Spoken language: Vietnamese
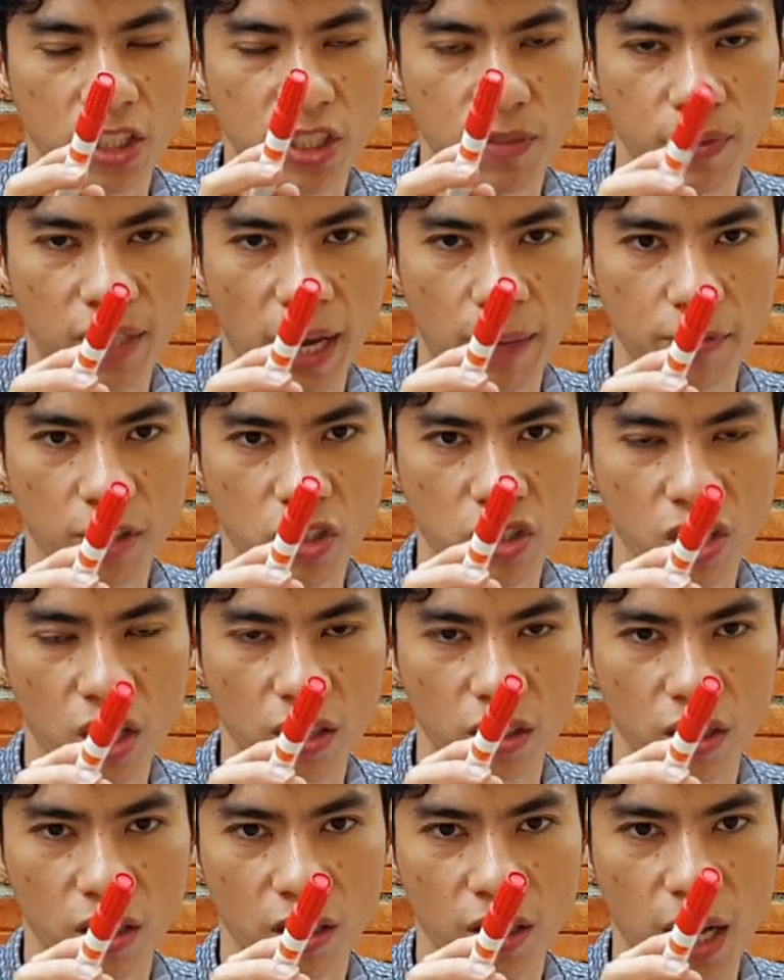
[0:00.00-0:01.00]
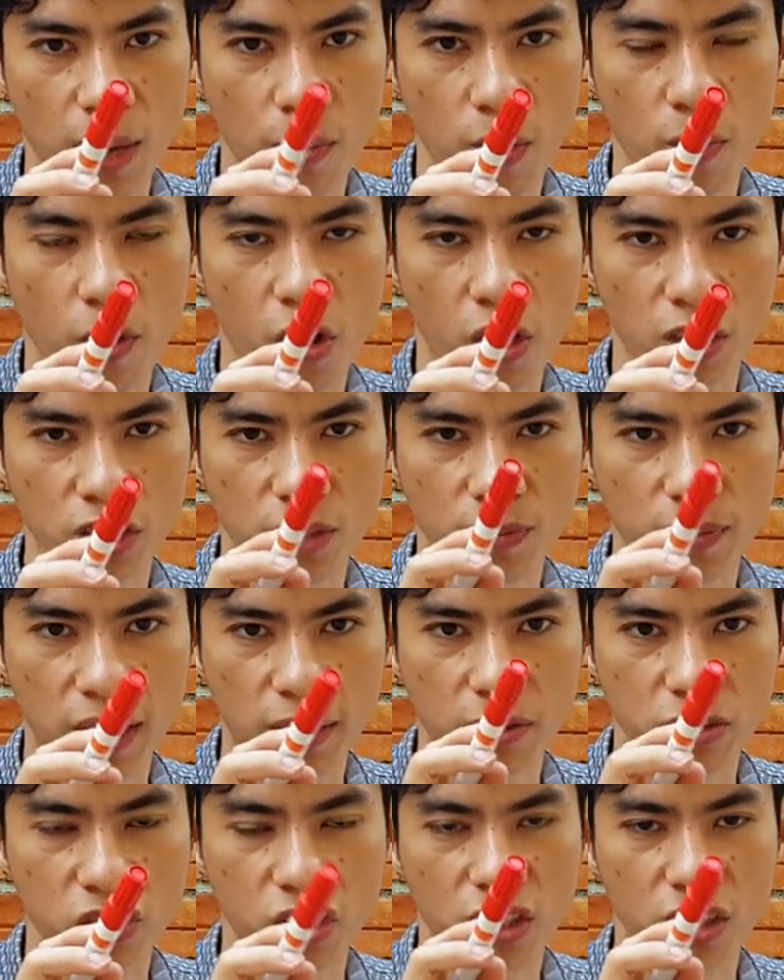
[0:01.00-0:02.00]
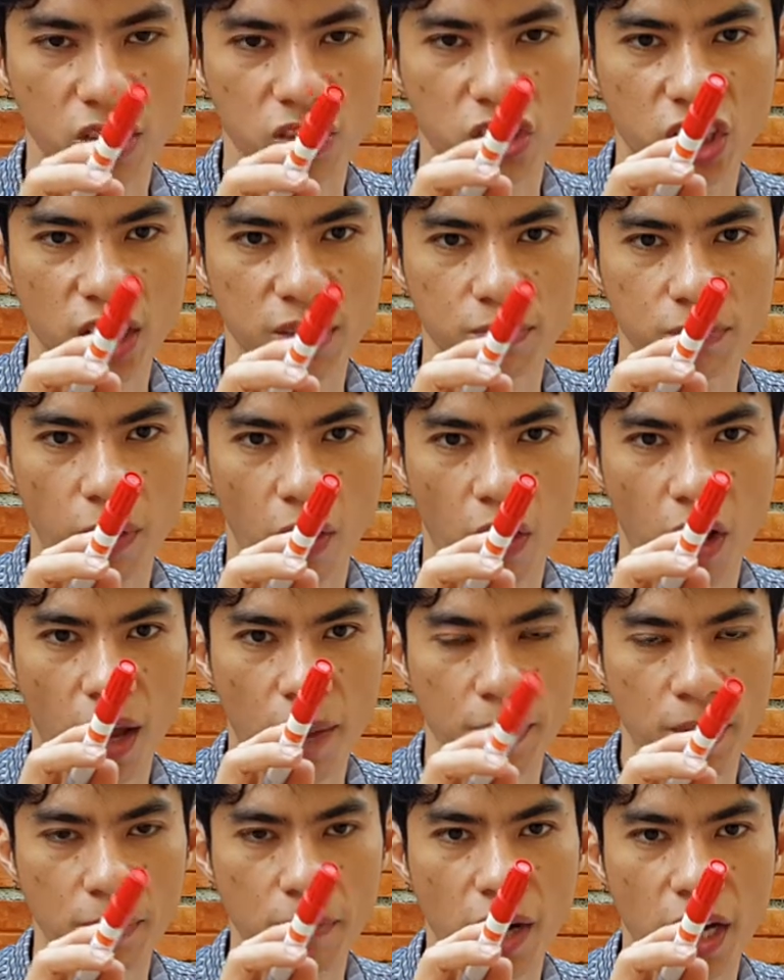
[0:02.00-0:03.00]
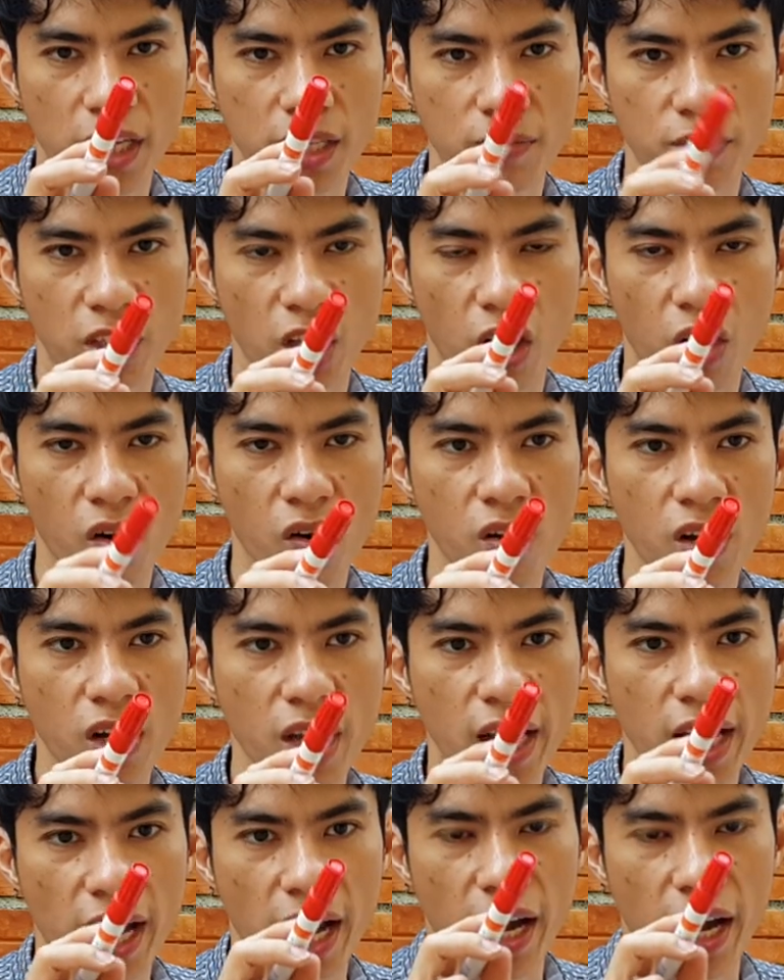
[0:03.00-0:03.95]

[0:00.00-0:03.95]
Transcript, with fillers: chỉ việc cam thực sọt nè bóng bốn chỉ việc cam thực sọt nâng tranh vào hai bị bay video